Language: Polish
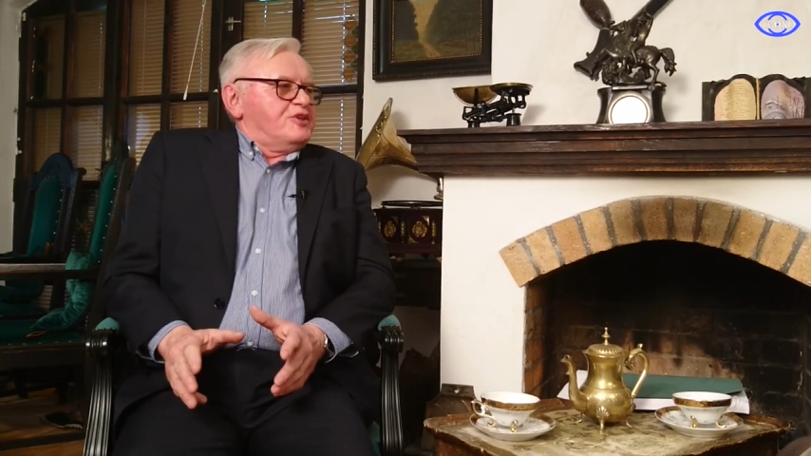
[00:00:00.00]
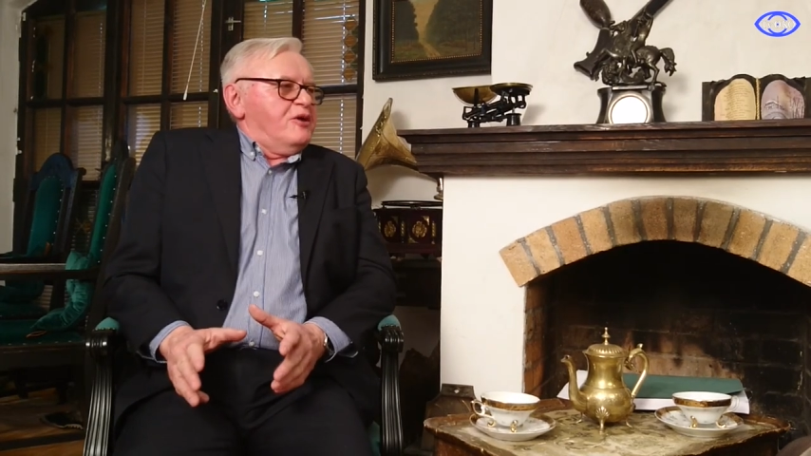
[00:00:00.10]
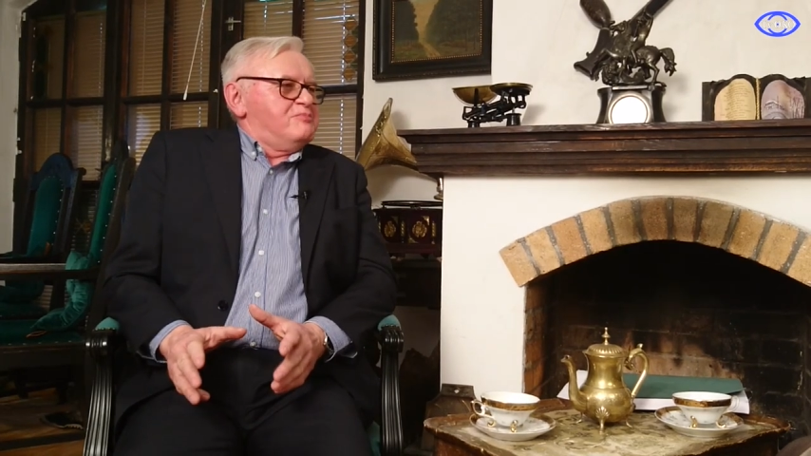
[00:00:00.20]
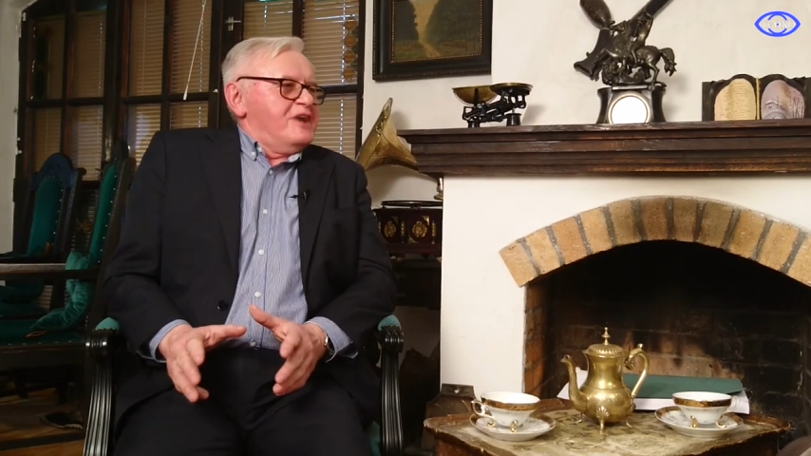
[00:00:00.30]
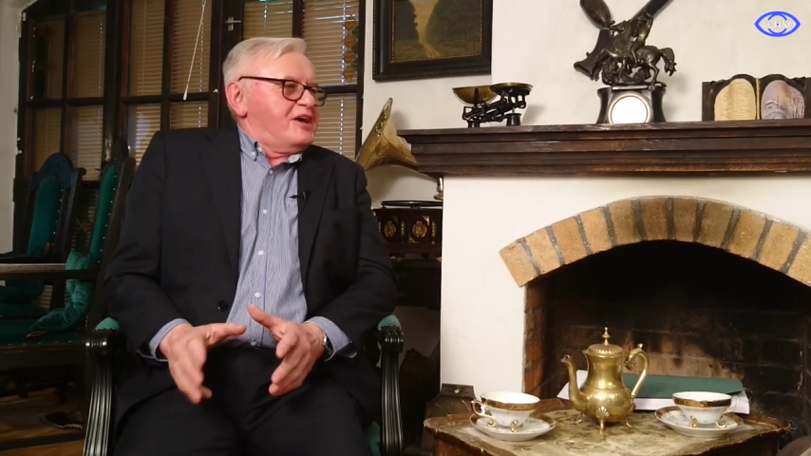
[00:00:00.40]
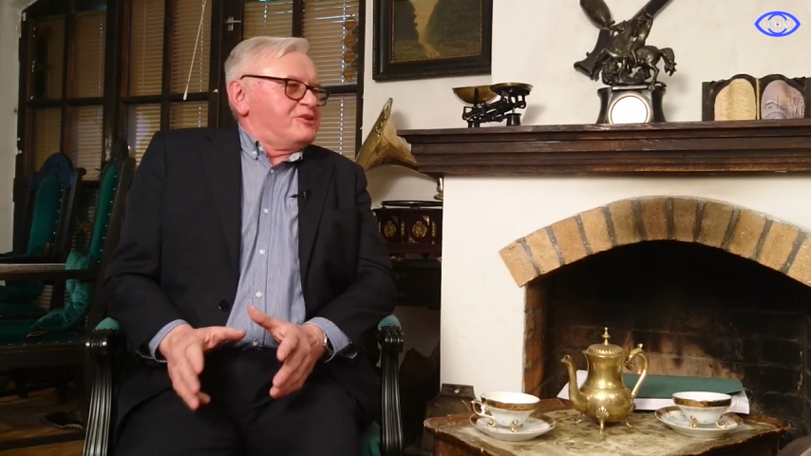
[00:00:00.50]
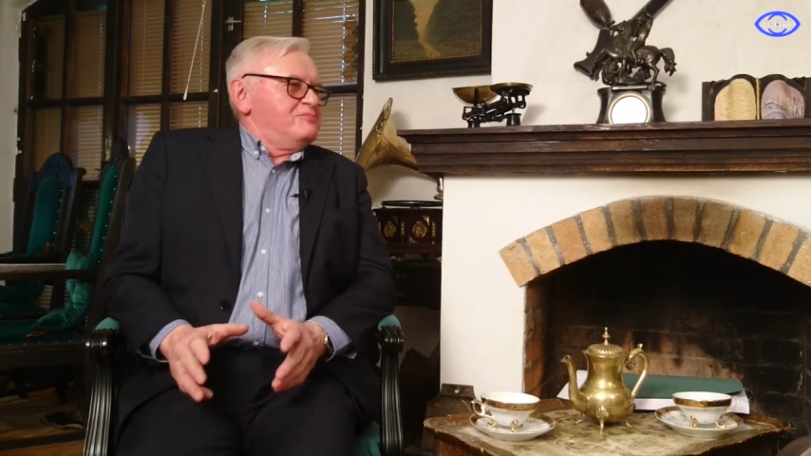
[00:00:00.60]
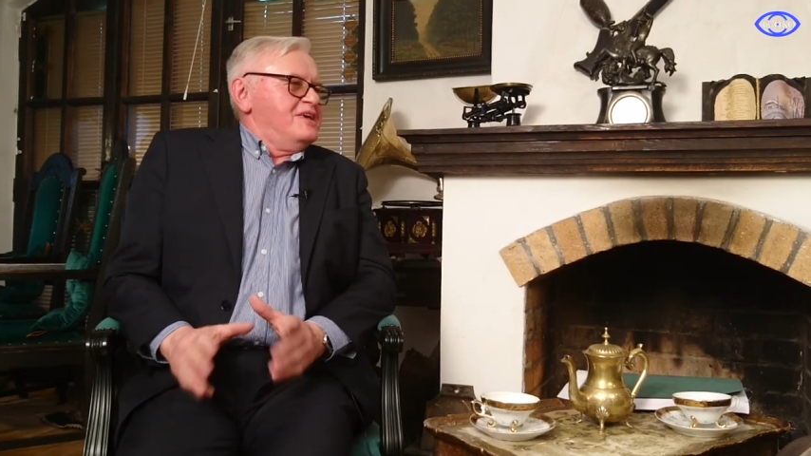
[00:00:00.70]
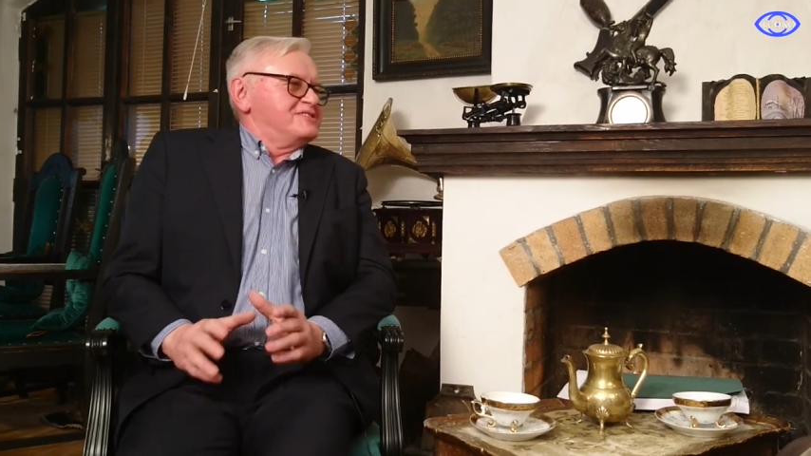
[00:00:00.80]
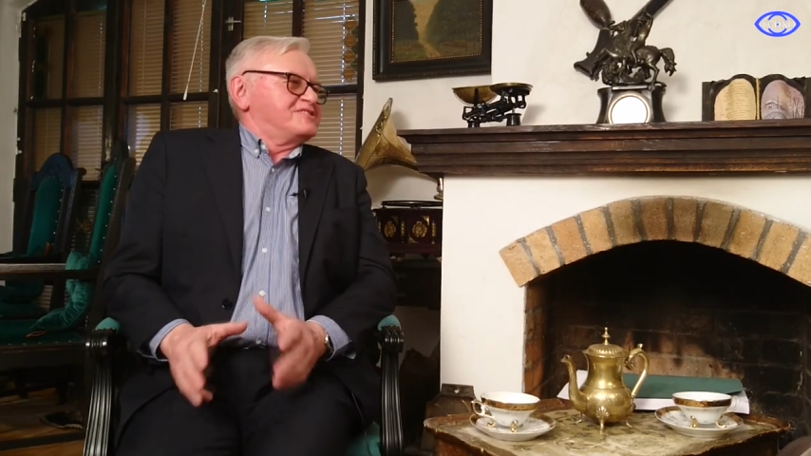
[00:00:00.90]
do mojego
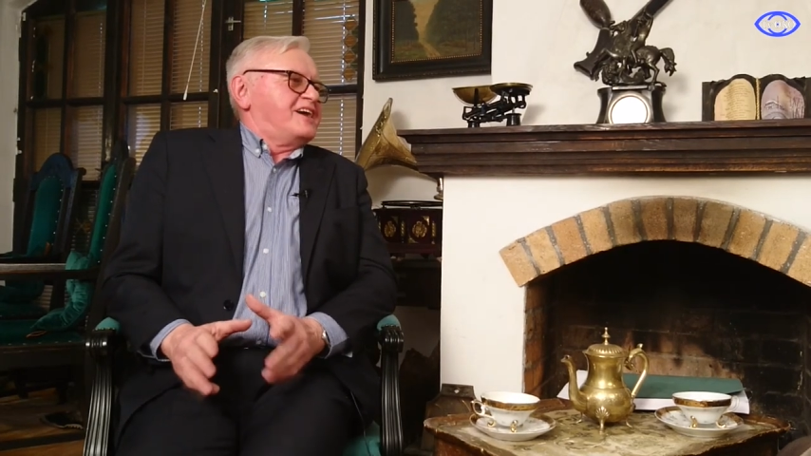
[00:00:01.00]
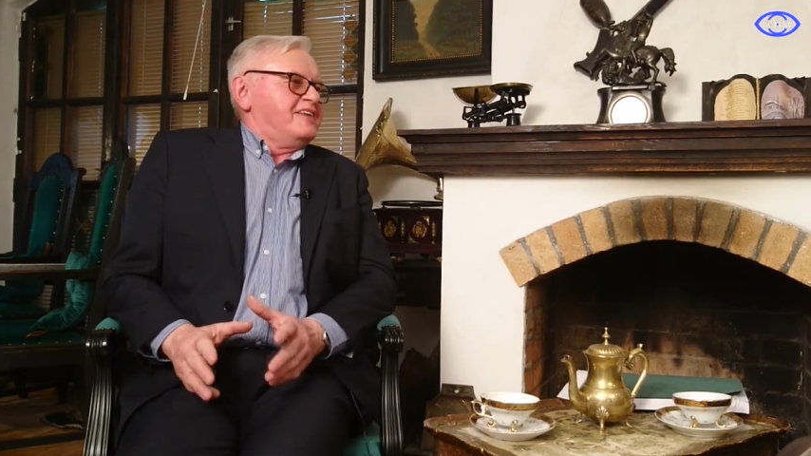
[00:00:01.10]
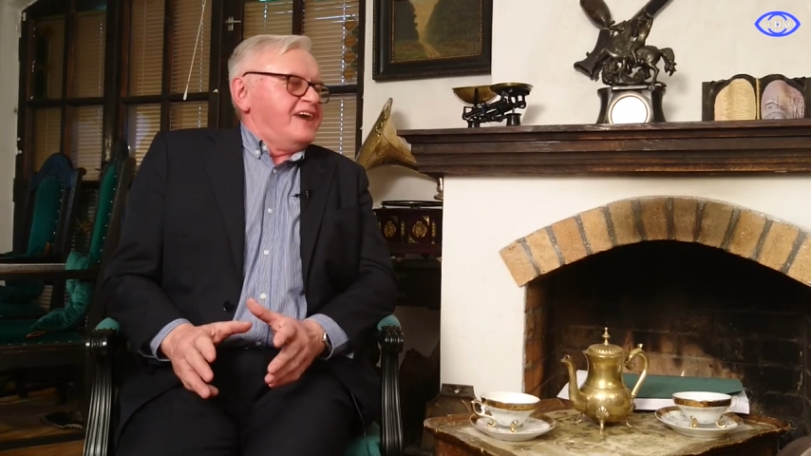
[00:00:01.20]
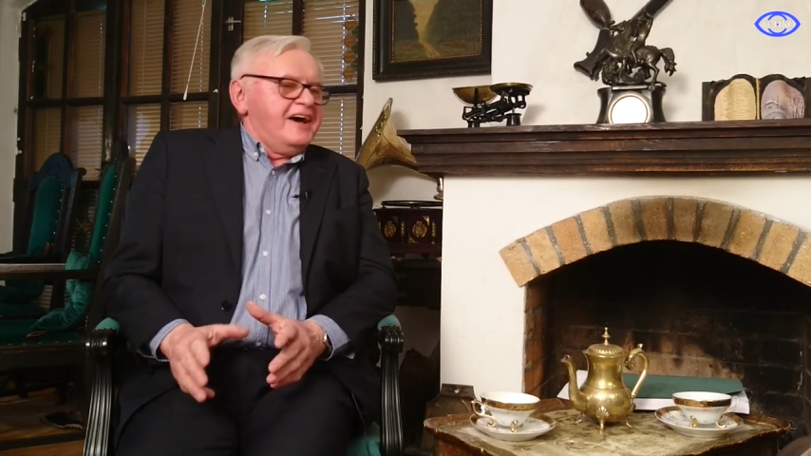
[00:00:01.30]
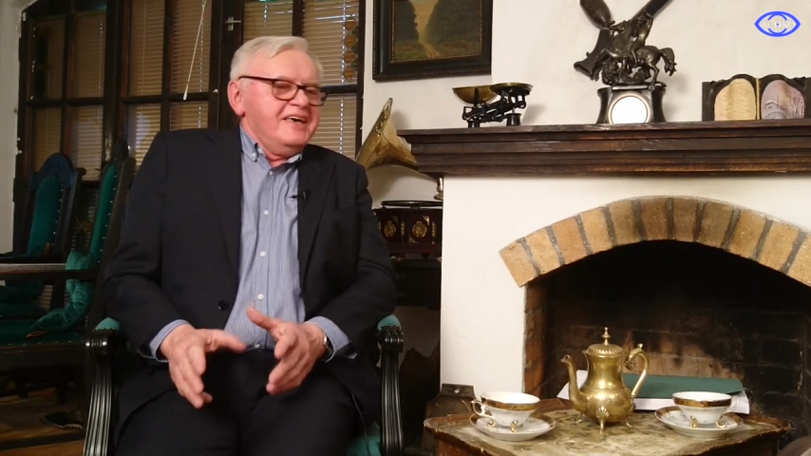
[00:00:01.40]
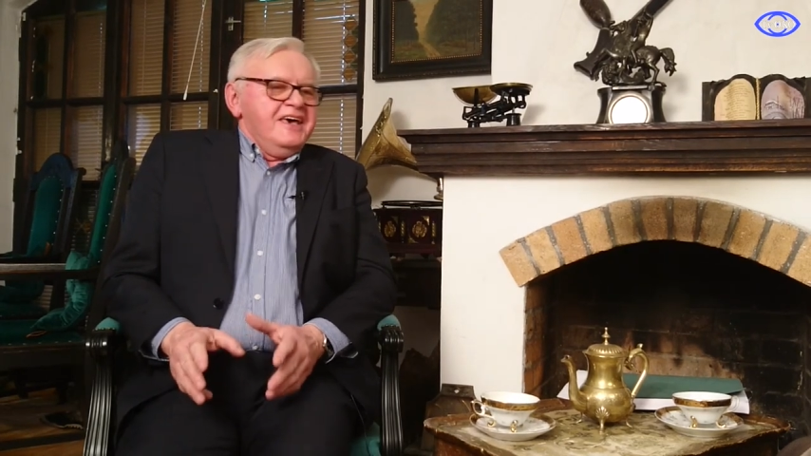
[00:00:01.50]
mieszkania,